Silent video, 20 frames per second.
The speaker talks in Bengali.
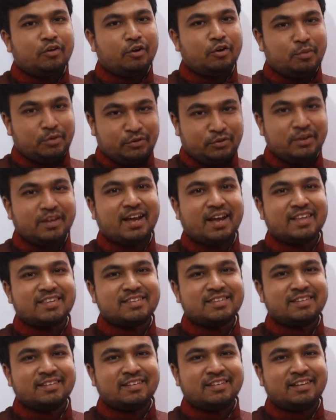অবশ্যই কাজ
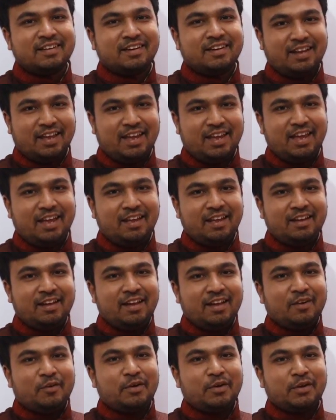নাকি
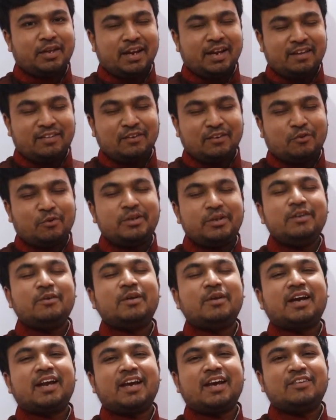অনেকের কাছে কঠিন
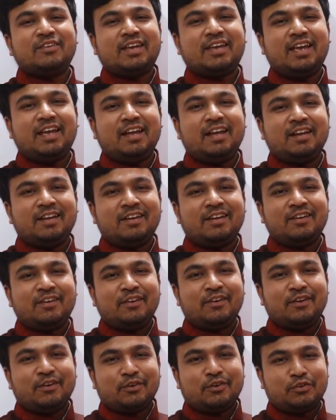অনেকের কাছে কি
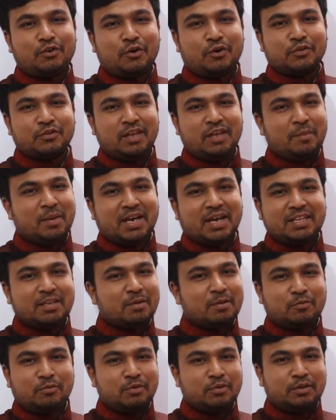সহজ আমার কাছে
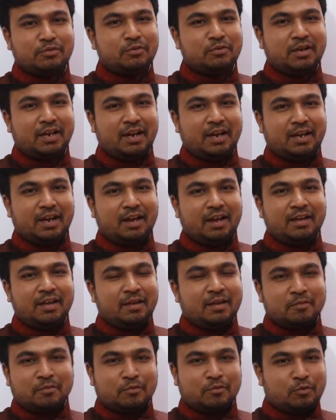আবার কোনো কিছুই না এটা
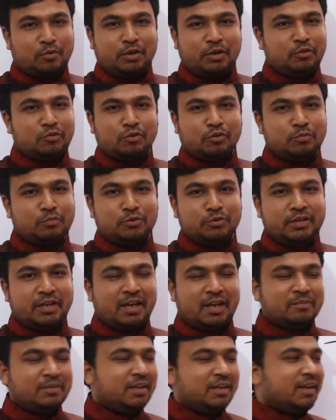কঠিন সহজ বুঝি
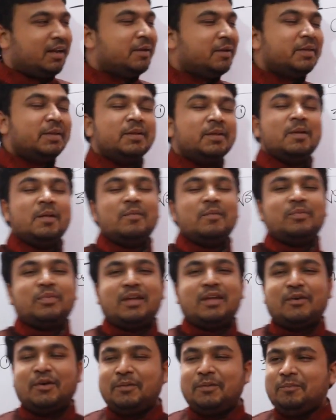না আমি এটা তো
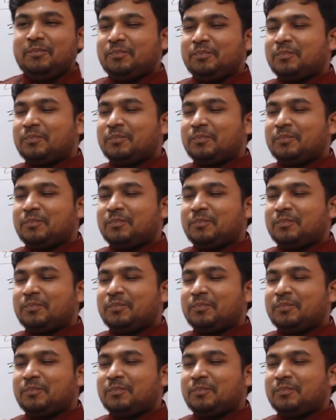এখন